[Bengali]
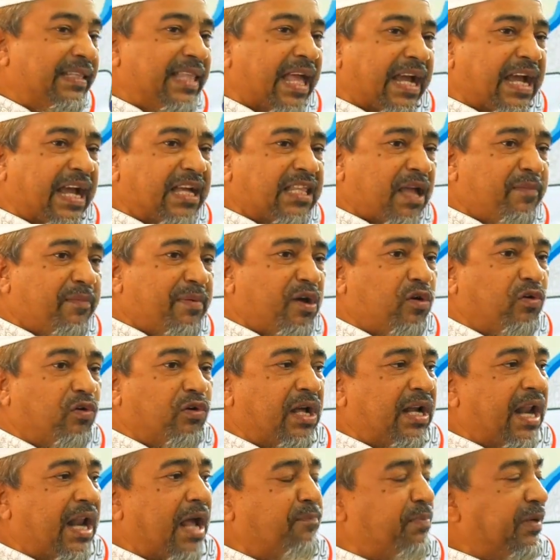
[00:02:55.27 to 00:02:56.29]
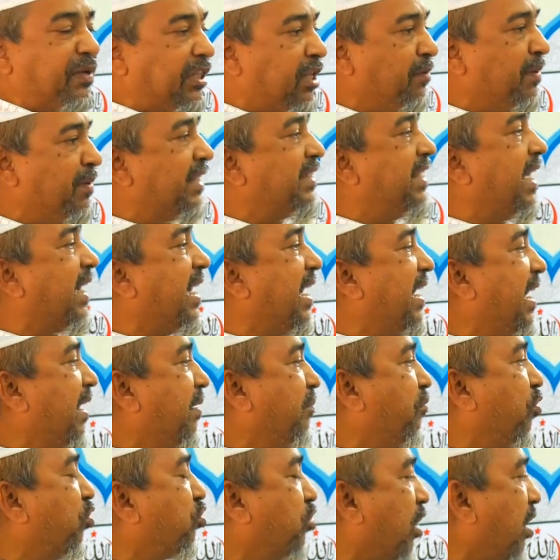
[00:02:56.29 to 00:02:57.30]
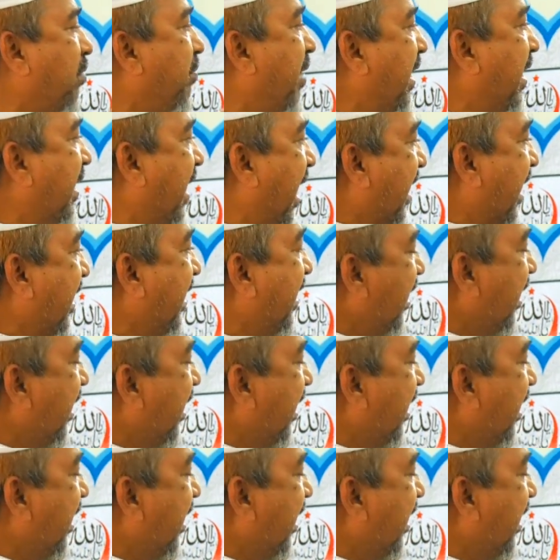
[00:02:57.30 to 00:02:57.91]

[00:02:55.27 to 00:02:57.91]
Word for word: দেখা যাবে ওনারা পৃথিবীর যেখানে মুসলমান নাই